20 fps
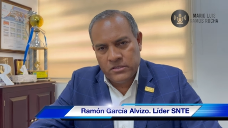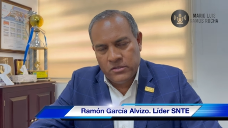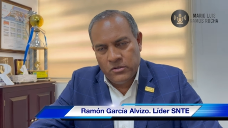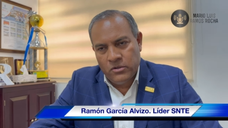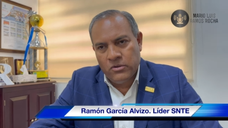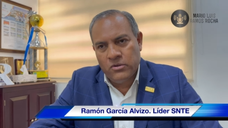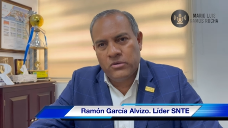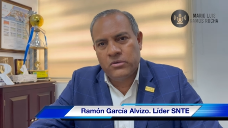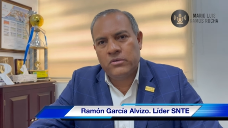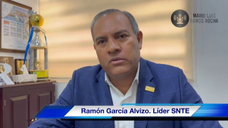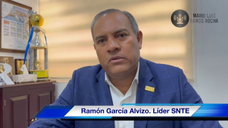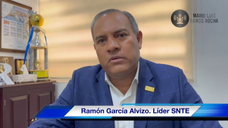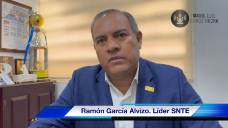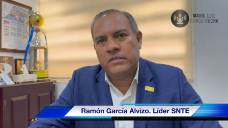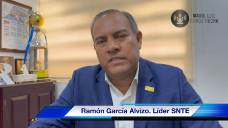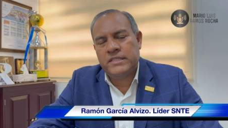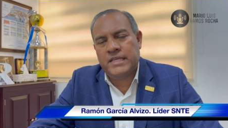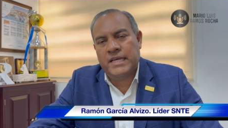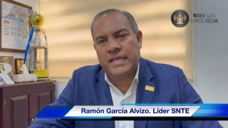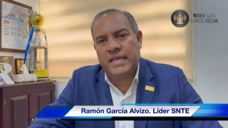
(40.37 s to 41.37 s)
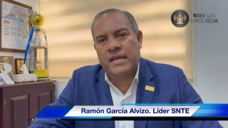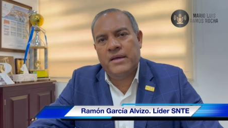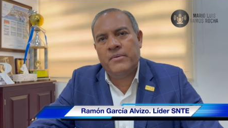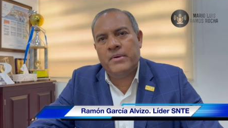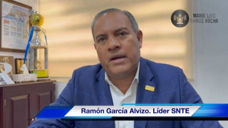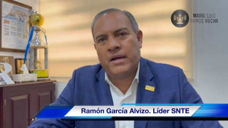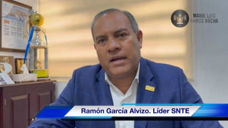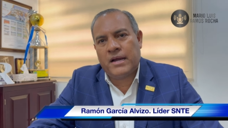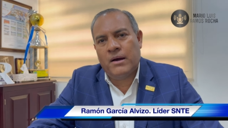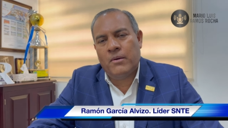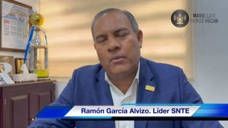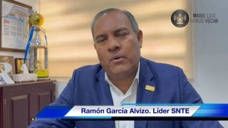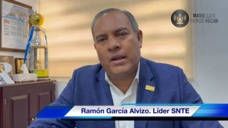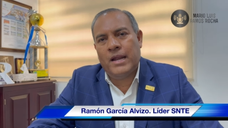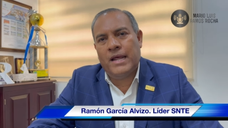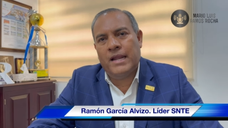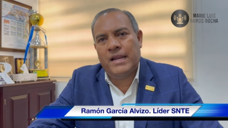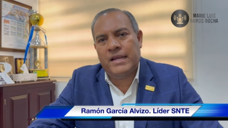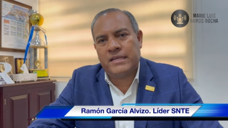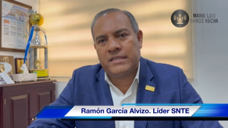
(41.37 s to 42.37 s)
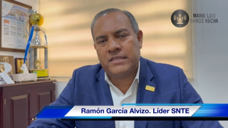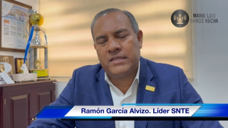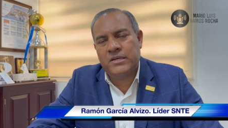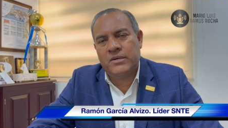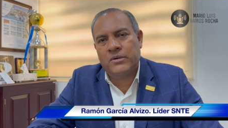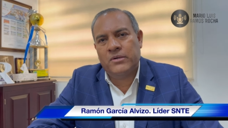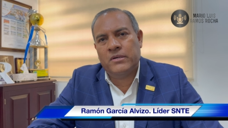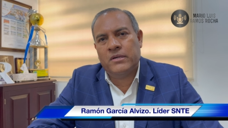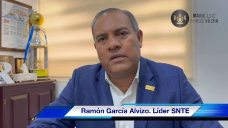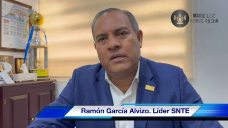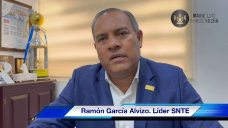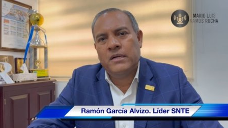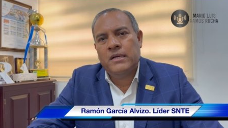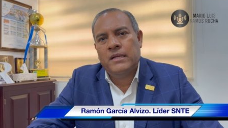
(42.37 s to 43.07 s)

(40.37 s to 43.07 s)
no se lleve a cabo la elección